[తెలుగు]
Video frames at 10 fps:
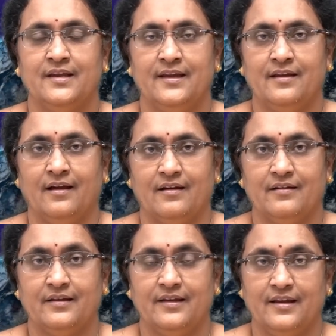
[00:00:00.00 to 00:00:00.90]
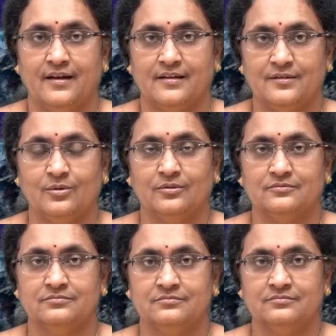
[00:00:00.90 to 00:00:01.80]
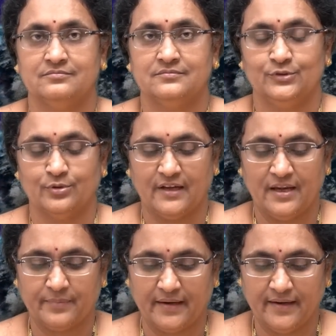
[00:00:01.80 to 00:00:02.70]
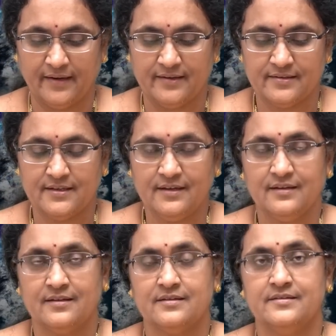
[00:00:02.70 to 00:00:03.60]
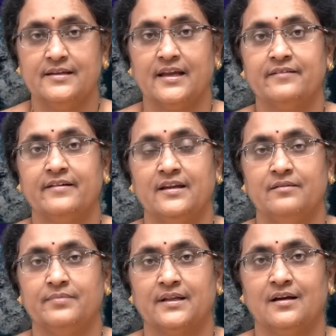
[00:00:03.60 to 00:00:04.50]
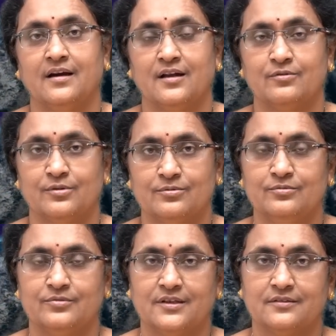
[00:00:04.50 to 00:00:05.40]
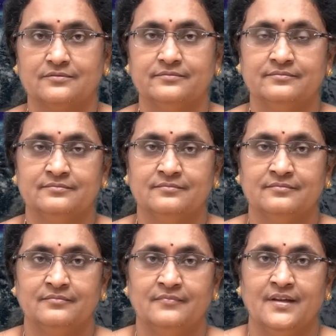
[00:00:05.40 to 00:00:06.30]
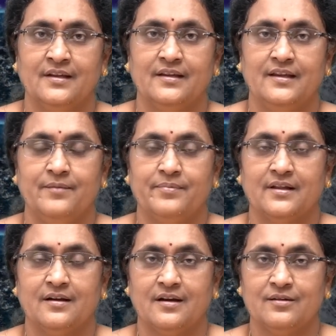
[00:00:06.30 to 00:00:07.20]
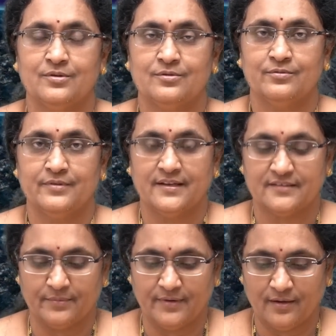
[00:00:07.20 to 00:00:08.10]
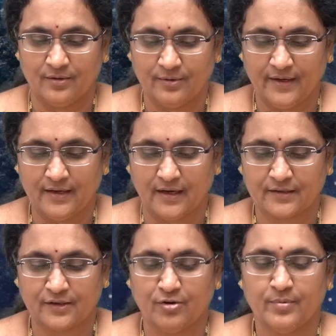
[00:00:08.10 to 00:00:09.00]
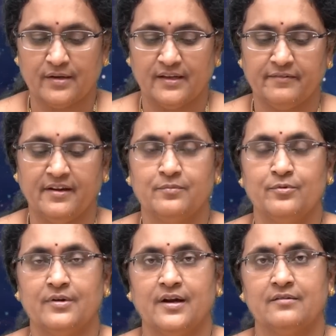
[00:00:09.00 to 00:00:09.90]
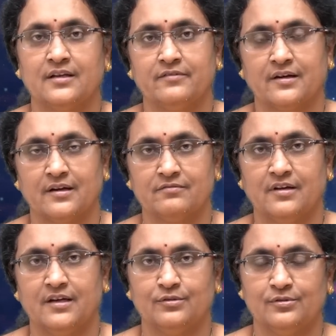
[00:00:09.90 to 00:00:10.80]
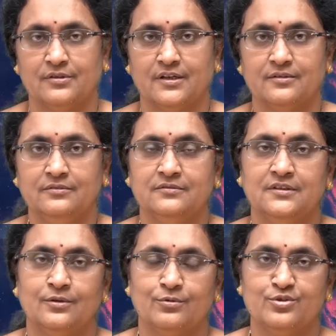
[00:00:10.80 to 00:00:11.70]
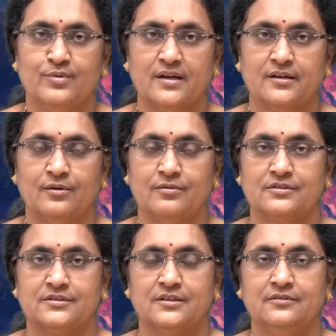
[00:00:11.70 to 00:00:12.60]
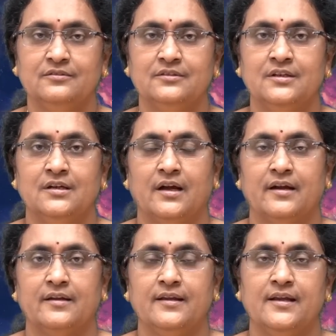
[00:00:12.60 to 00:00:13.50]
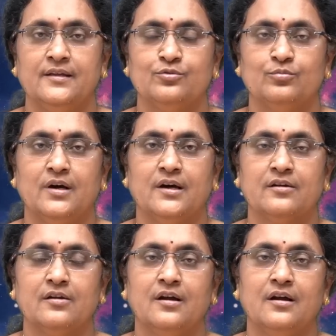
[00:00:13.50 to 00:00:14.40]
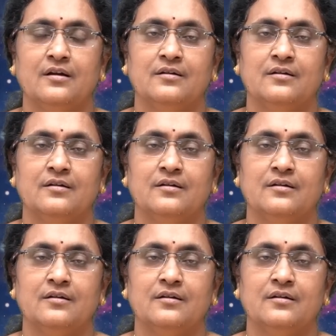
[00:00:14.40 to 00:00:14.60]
ఈయన ఈ రాశిలో జూలై పన్నెండు నుంచి జనవరి పదహారు వరకు ఉంటాడు ఈ పదహారు వరకు ఉండే సమయంలో ఈయన అక్టోబర్ ఇరవై మూడు నాడు తన వక్రత్వాన్ని వదులుతాడు రుజుమార్గంలోకి వస్తాడు అంటే సుమారుగా